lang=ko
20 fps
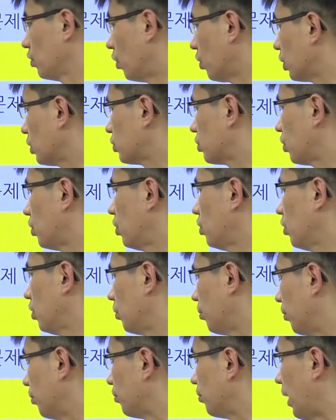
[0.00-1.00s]
여기서
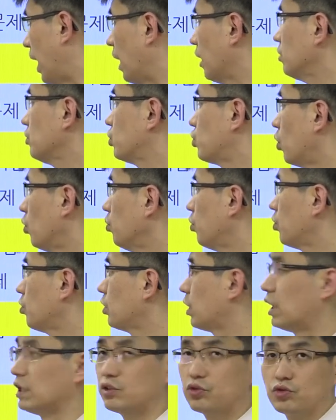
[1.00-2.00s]
많은
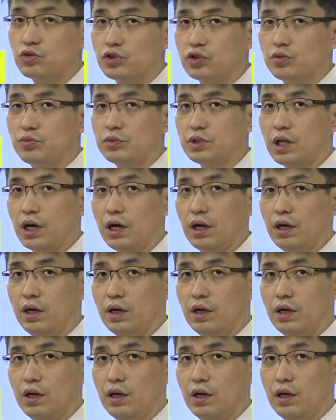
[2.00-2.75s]
정보를 가지고 있습니다.